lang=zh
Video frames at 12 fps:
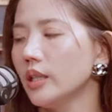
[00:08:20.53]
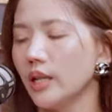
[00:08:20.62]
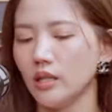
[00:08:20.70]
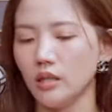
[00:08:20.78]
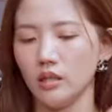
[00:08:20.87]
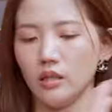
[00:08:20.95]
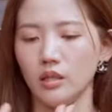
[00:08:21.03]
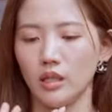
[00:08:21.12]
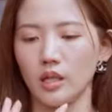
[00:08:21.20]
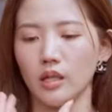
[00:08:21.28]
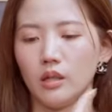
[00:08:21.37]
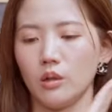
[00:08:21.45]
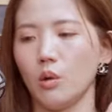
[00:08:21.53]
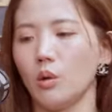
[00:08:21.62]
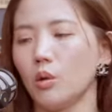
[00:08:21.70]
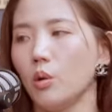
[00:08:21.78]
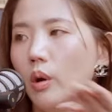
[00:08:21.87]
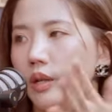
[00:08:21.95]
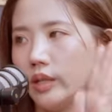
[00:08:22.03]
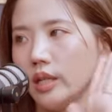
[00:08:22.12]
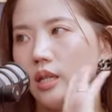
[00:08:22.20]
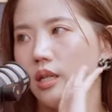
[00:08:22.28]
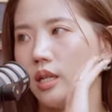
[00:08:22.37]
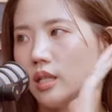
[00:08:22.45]
天是一个捆
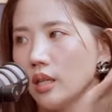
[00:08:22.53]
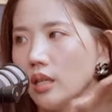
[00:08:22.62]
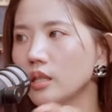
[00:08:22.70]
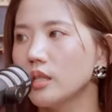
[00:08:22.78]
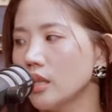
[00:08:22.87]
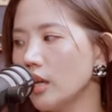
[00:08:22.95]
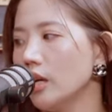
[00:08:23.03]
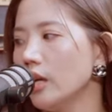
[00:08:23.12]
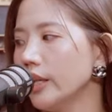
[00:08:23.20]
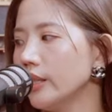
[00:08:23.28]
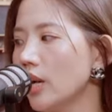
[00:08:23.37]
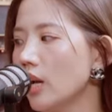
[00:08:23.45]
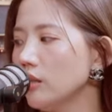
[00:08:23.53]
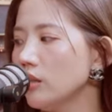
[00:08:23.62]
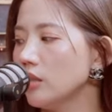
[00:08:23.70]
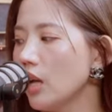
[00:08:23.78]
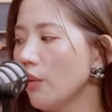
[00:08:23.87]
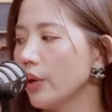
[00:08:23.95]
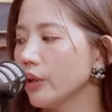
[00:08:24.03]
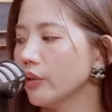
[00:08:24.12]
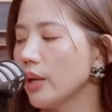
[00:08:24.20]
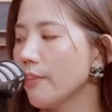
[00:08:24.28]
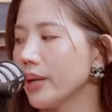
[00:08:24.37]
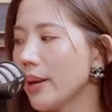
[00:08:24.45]
一一一层而已，然后是稍微有
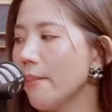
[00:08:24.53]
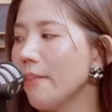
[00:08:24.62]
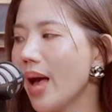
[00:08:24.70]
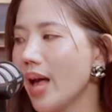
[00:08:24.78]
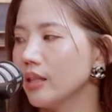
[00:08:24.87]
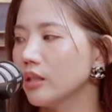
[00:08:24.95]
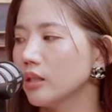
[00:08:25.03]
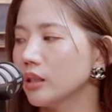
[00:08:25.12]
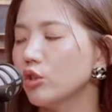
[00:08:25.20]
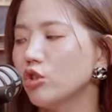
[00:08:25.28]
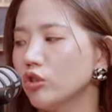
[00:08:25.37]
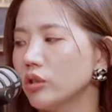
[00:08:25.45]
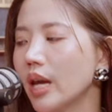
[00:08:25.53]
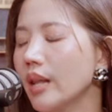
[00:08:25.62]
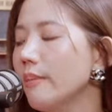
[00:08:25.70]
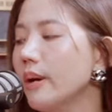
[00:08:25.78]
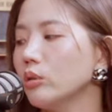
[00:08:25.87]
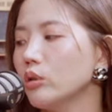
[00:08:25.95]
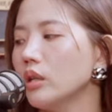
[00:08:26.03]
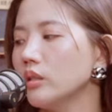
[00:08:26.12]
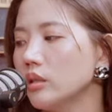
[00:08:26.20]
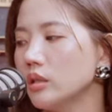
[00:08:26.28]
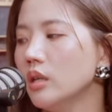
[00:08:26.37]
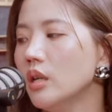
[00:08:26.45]
点棉麻的这个质感的包装
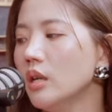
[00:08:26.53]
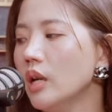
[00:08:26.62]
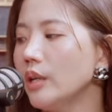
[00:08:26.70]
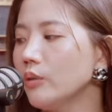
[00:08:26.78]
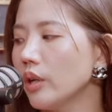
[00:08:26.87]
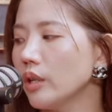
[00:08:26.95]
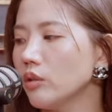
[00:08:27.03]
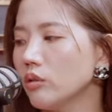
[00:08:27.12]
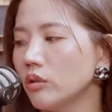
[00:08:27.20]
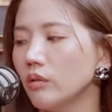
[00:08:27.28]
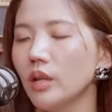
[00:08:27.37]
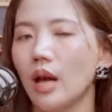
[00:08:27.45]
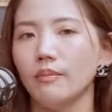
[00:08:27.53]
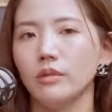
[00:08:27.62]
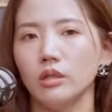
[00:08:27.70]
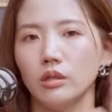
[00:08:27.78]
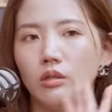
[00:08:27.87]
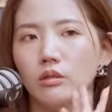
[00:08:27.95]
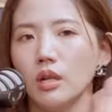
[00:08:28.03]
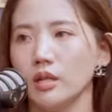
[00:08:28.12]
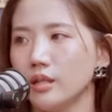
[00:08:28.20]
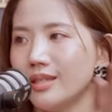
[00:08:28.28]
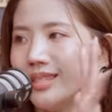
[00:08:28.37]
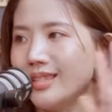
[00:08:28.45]
纸。那原因就是因为他们其实都是
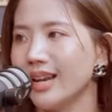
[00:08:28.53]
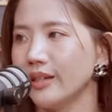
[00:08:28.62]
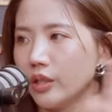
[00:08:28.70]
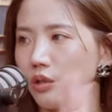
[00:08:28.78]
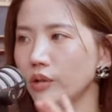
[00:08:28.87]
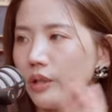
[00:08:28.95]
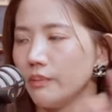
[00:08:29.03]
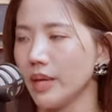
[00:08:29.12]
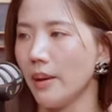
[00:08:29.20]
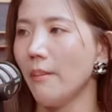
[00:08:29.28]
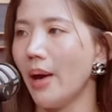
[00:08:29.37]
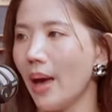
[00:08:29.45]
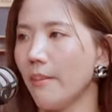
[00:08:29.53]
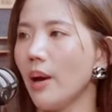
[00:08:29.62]
很自然的，用一个棉麻